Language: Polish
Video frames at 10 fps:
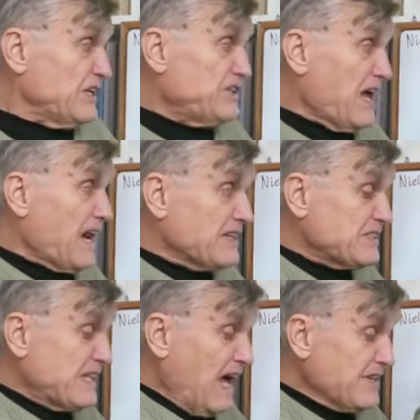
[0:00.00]
I
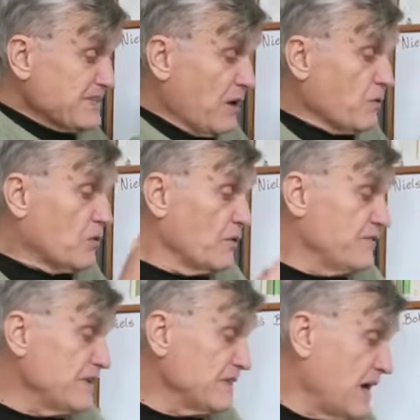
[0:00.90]
teraz ta
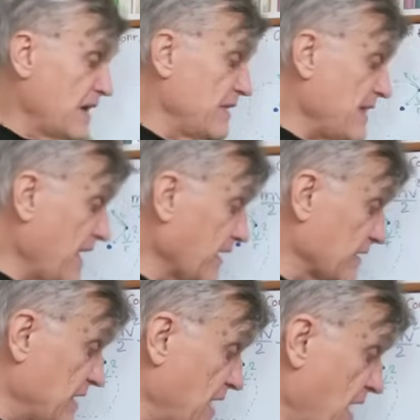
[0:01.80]
całkowita
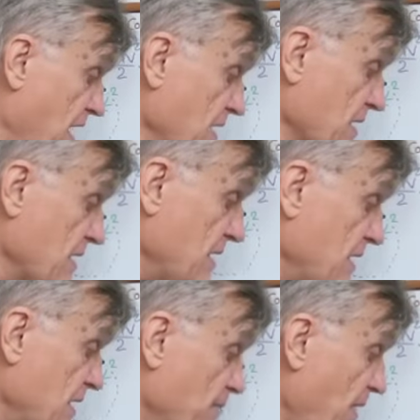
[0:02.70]
energia
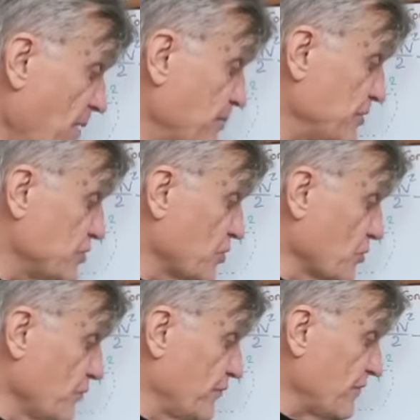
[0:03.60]
ma być
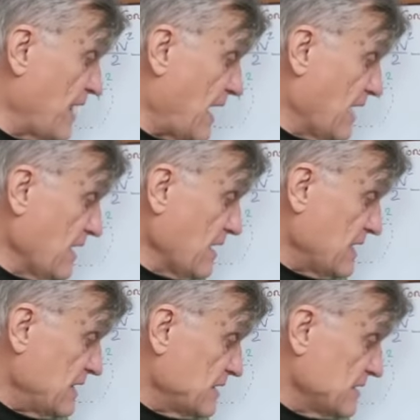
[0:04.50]
równa
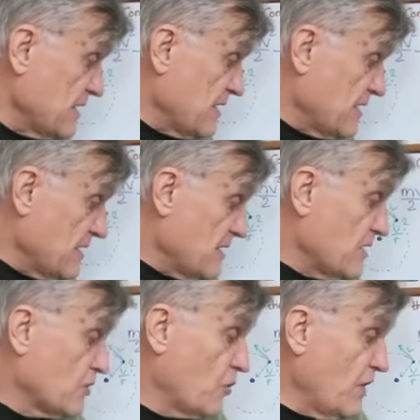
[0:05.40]

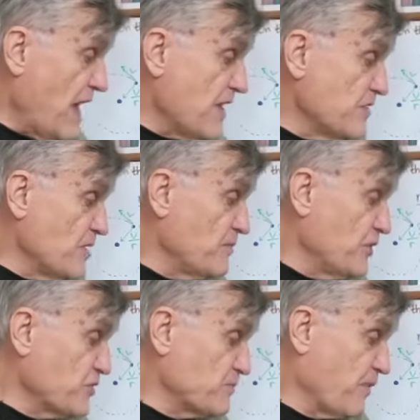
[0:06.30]
kolejnym
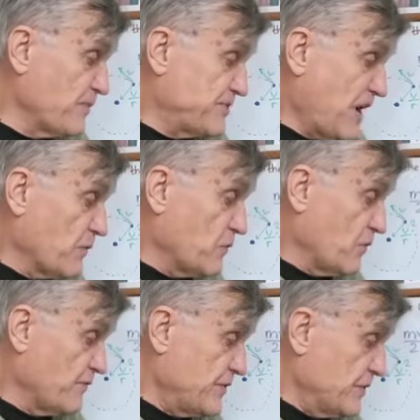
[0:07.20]
liczbom
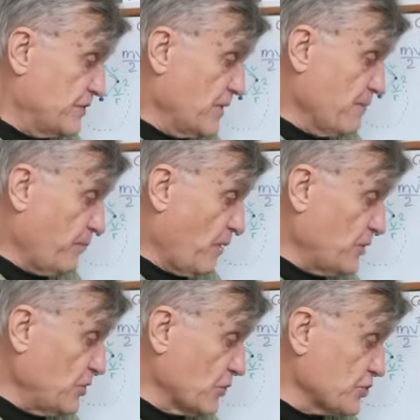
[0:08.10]
całkowitym
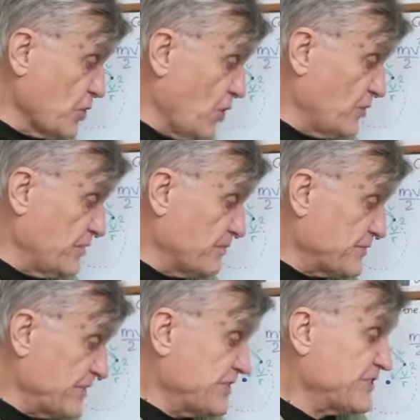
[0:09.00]
pomnożonym
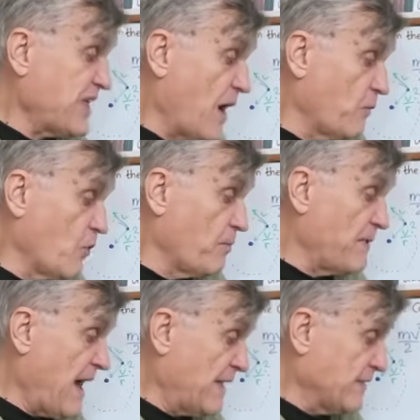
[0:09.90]
przez stałą
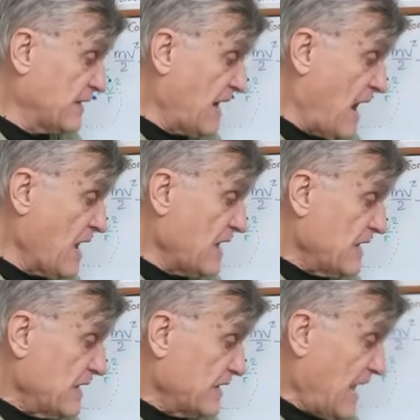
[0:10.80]
planka
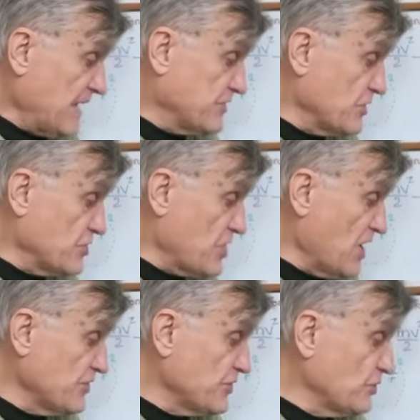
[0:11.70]
razy
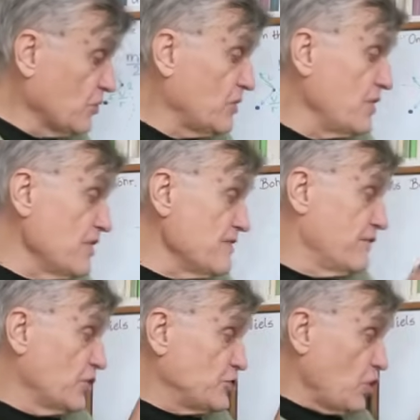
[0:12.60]

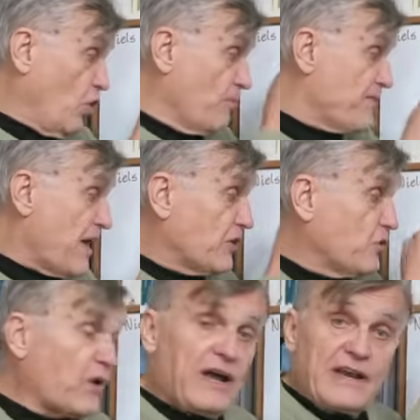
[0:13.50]
częstotliwość
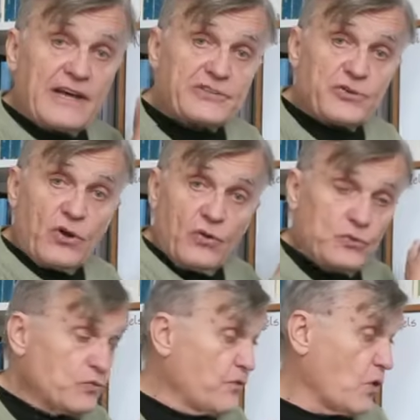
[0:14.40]
obiegu
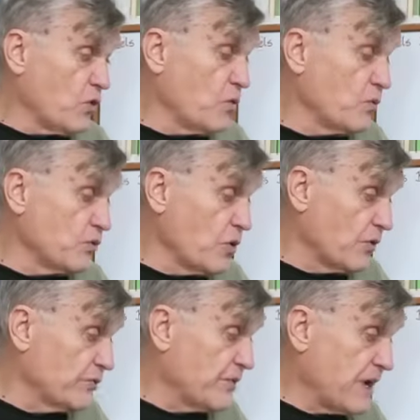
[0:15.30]
elektronu wokół
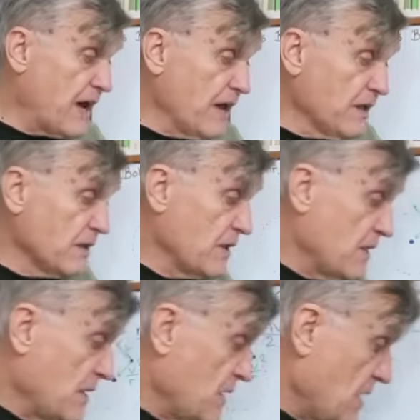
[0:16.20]
jądra,
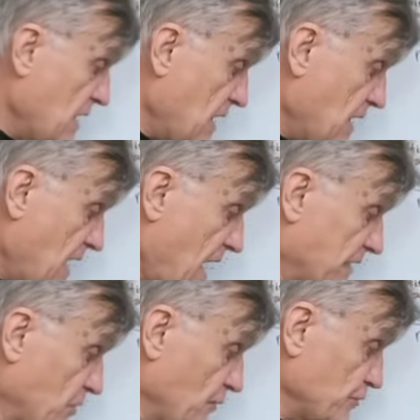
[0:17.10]
a
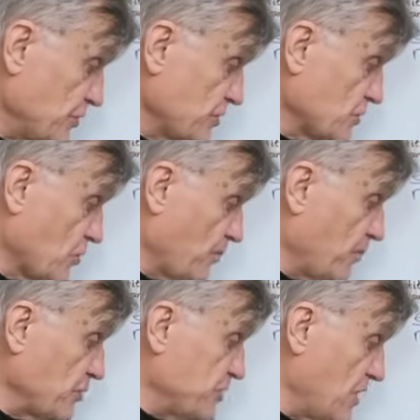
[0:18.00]
to wszystko
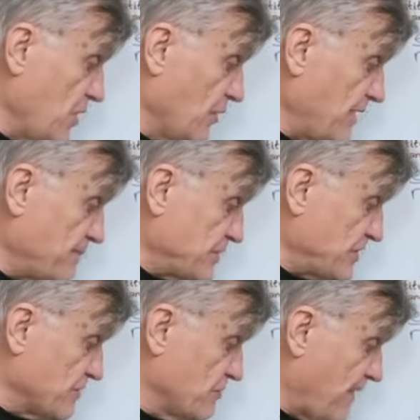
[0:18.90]
podzielone
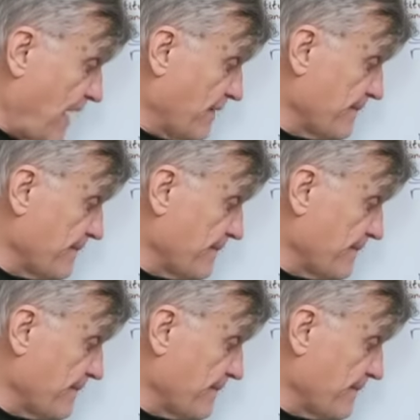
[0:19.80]
przez dwa.